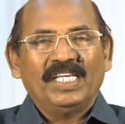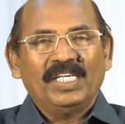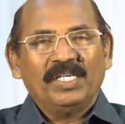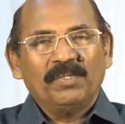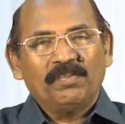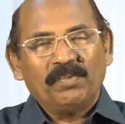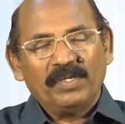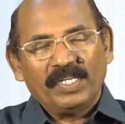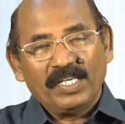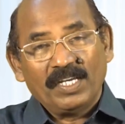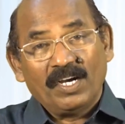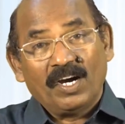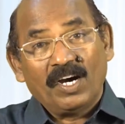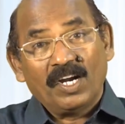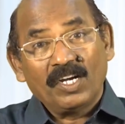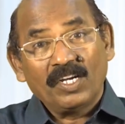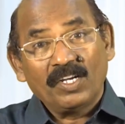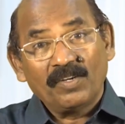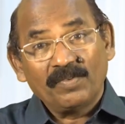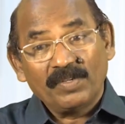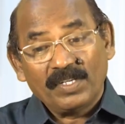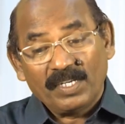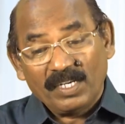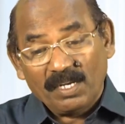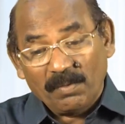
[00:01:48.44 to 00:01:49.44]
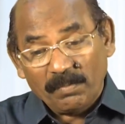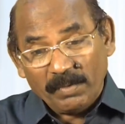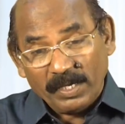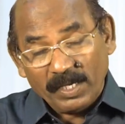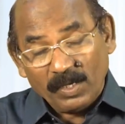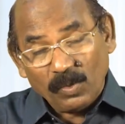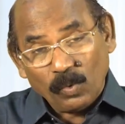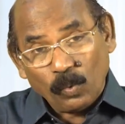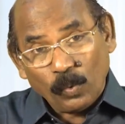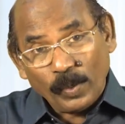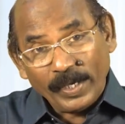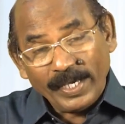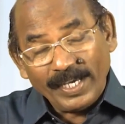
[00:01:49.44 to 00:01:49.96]
இப்படி ஆண்டவர் நம்மை
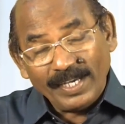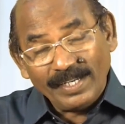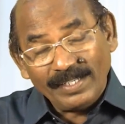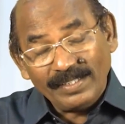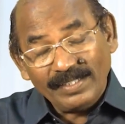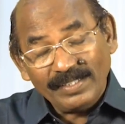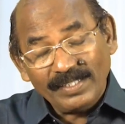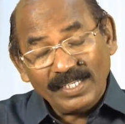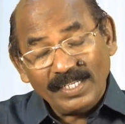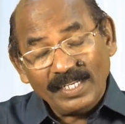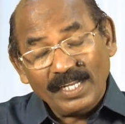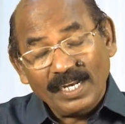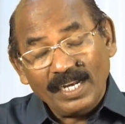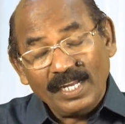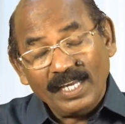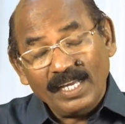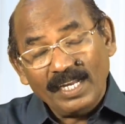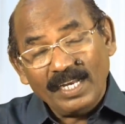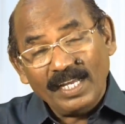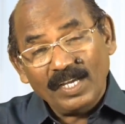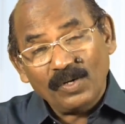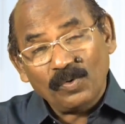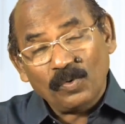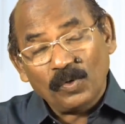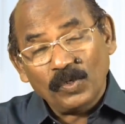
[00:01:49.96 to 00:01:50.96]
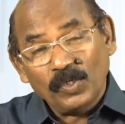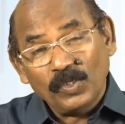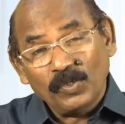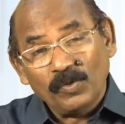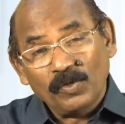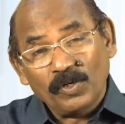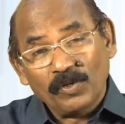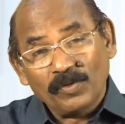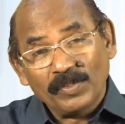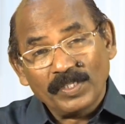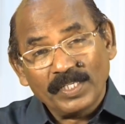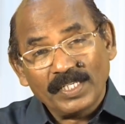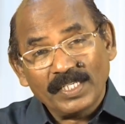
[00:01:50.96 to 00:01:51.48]
உயர்ந்த நிலையிலே கொண்டு
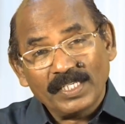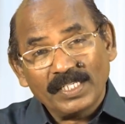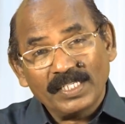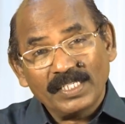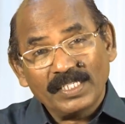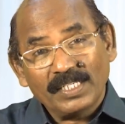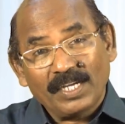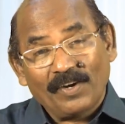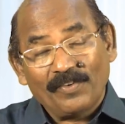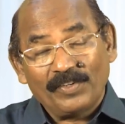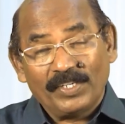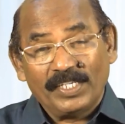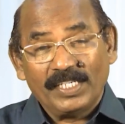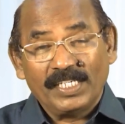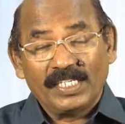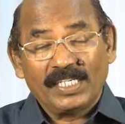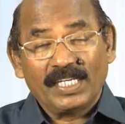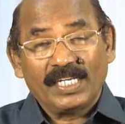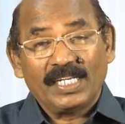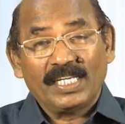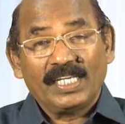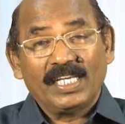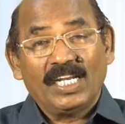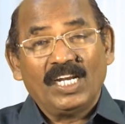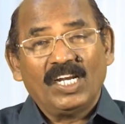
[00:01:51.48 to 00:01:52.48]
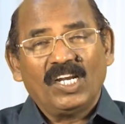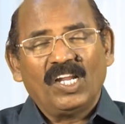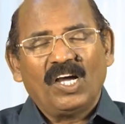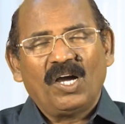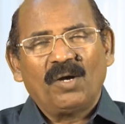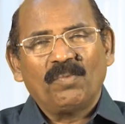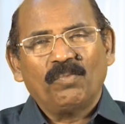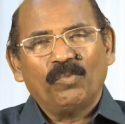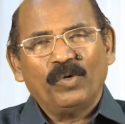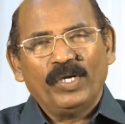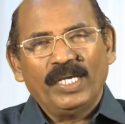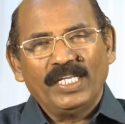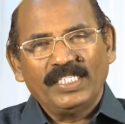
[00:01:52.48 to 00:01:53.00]
வருவதற்கு அவர் எடுக்கிற எல்லா
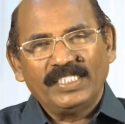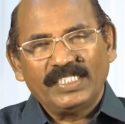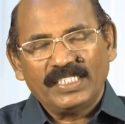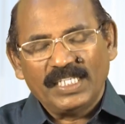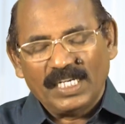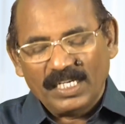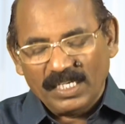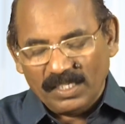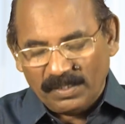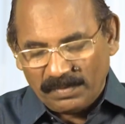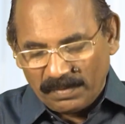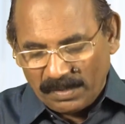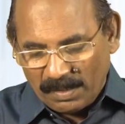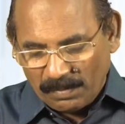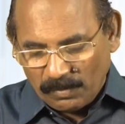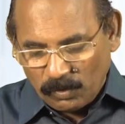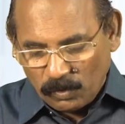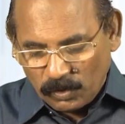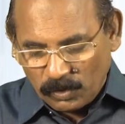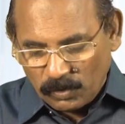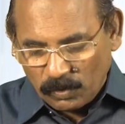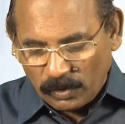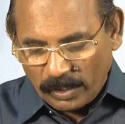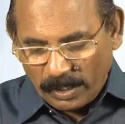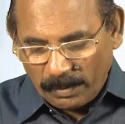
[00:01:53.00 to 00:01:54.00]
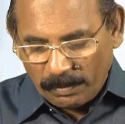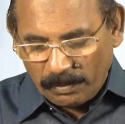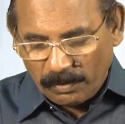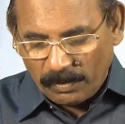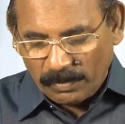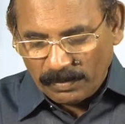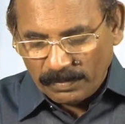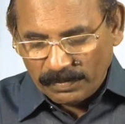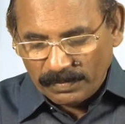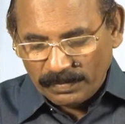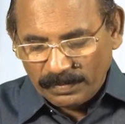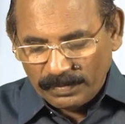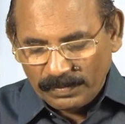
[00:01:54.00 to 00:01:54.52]
முயற்சிகளுக்கும் நம்ம ஒத்துழைப்போம்
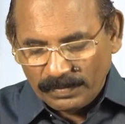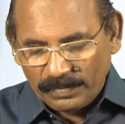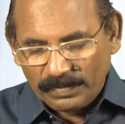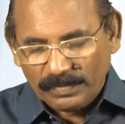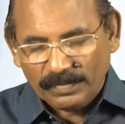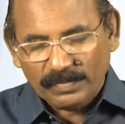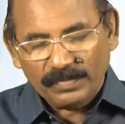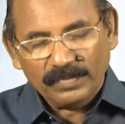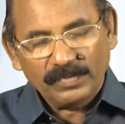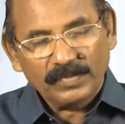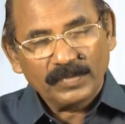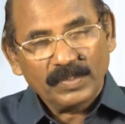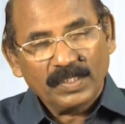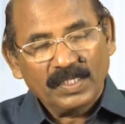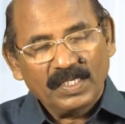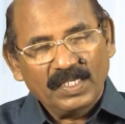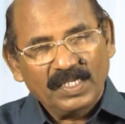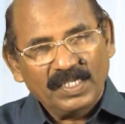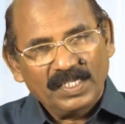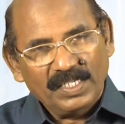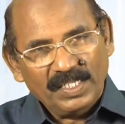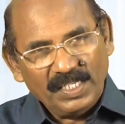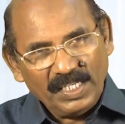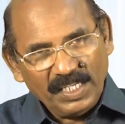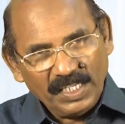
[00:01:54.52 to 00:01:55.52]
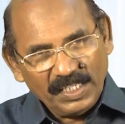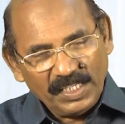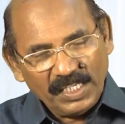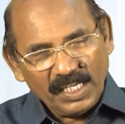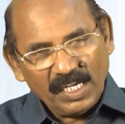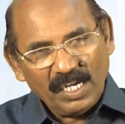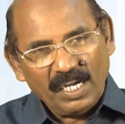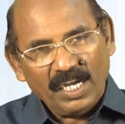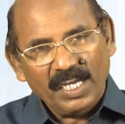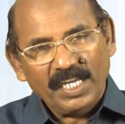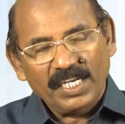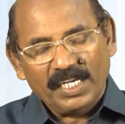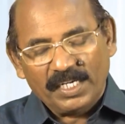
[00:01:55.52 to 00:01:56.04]

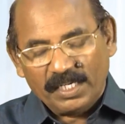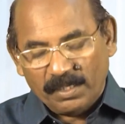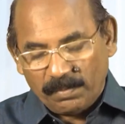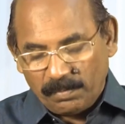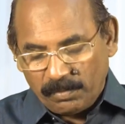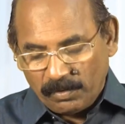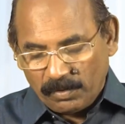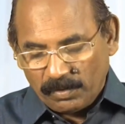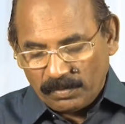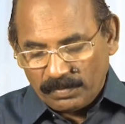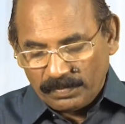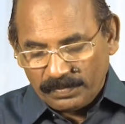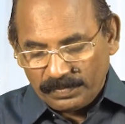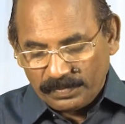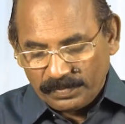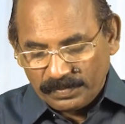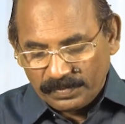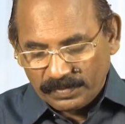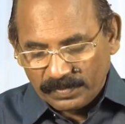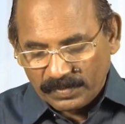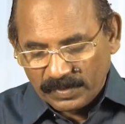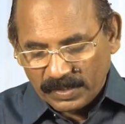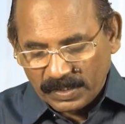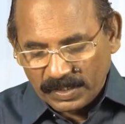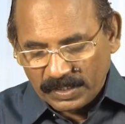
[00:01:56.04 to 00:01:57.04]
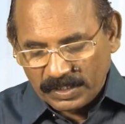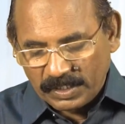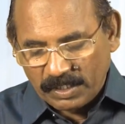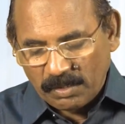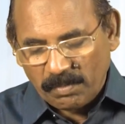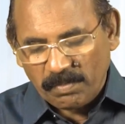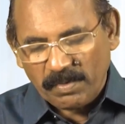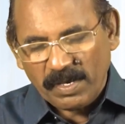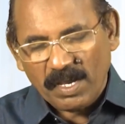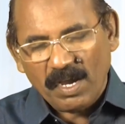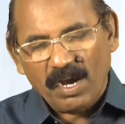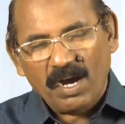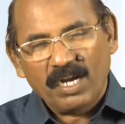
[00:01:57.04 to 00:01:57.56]
நீதியாய் நடப்போம்
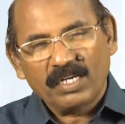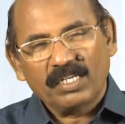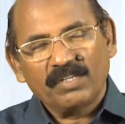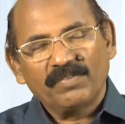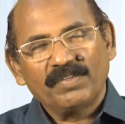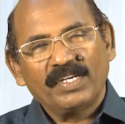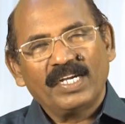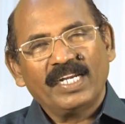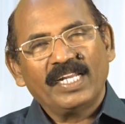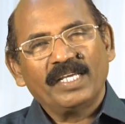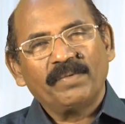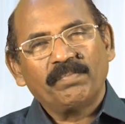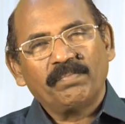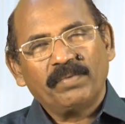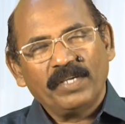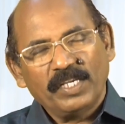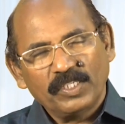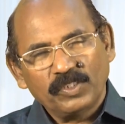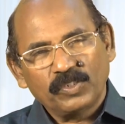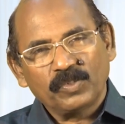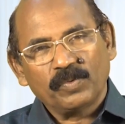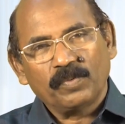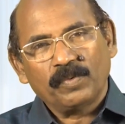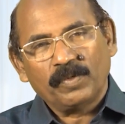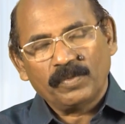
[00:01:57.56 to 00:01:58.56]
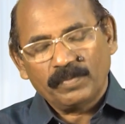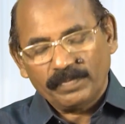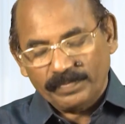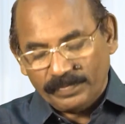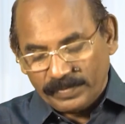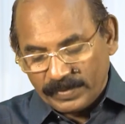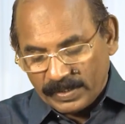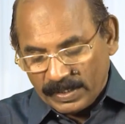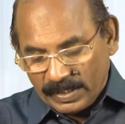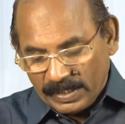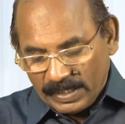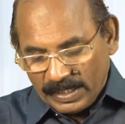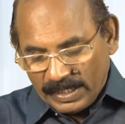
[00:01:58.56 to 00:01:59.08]
செம்மையானவர்களை பேசுவோம்
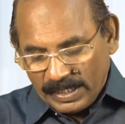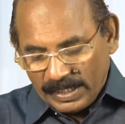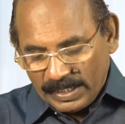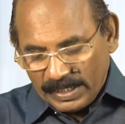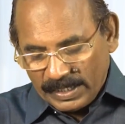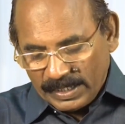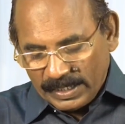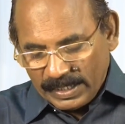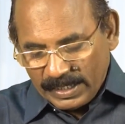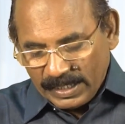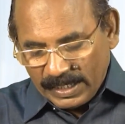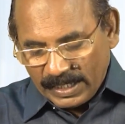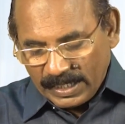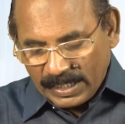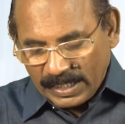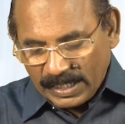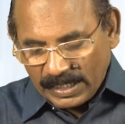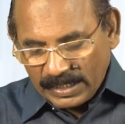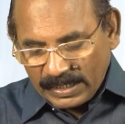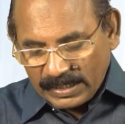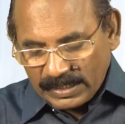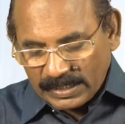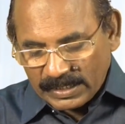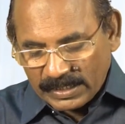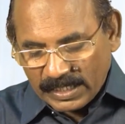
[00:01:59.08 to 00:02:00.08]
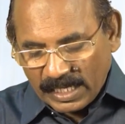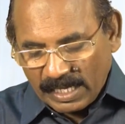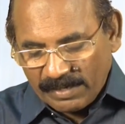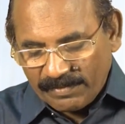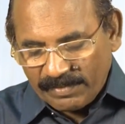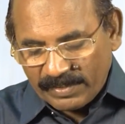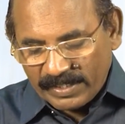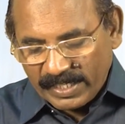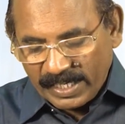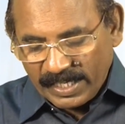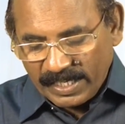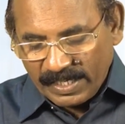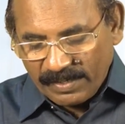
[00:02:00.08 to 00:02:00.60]
இடுக்கண்
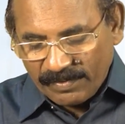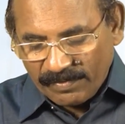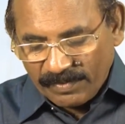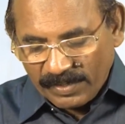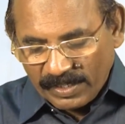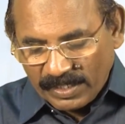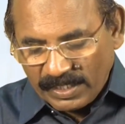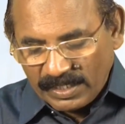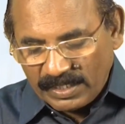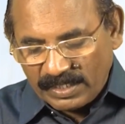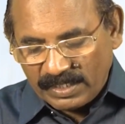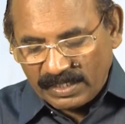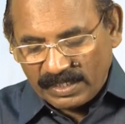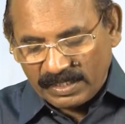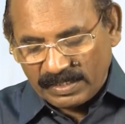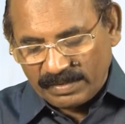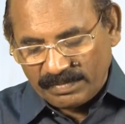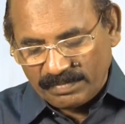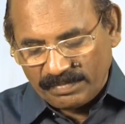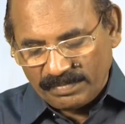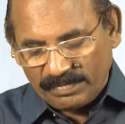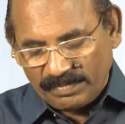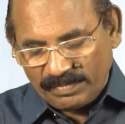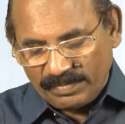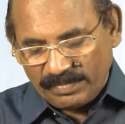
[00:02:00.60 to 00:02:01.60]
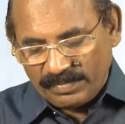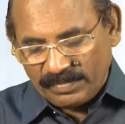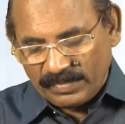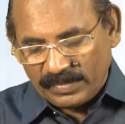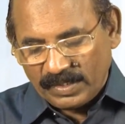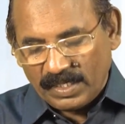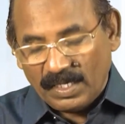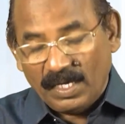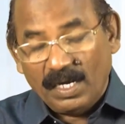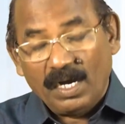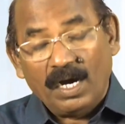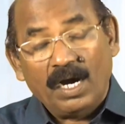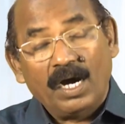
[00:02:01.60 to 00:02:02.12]
செய்வதை வெறுத்து
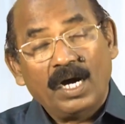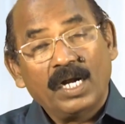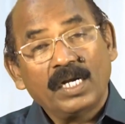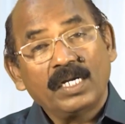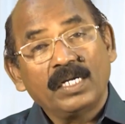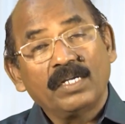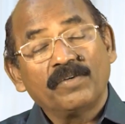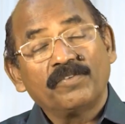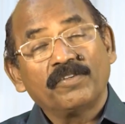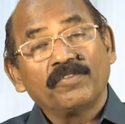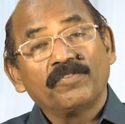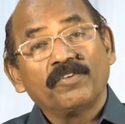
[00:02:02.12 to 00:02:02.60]
ஆண்டவர்